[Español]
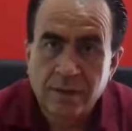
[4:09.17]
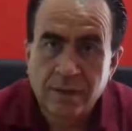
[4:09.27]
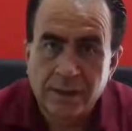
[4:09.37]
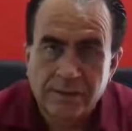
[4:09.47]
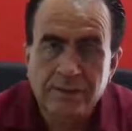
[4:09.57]

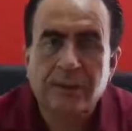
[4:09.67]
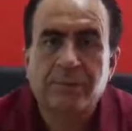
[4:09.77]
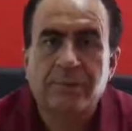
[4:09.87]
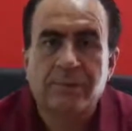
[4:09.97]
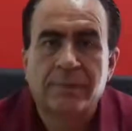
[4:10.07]
Eso está
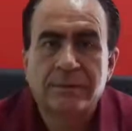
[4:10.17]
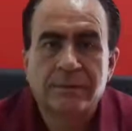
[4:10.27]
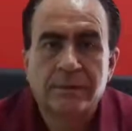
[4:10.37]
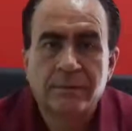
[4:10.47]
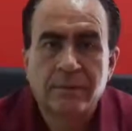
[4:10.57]
por
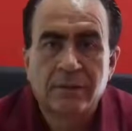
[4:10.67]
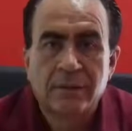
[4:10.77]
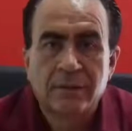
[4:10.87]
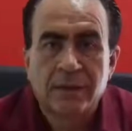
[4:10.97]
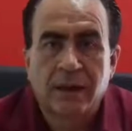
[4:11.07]
verse.
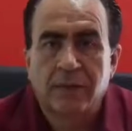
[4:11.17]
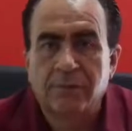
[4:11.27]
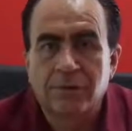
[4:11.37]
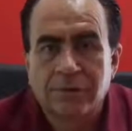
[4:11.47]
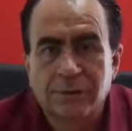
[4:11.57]
Hay
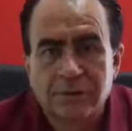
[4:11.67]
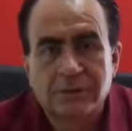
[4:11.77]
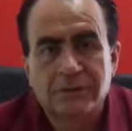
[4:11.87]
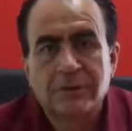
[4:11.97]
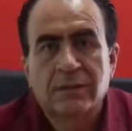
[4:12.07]
muchas,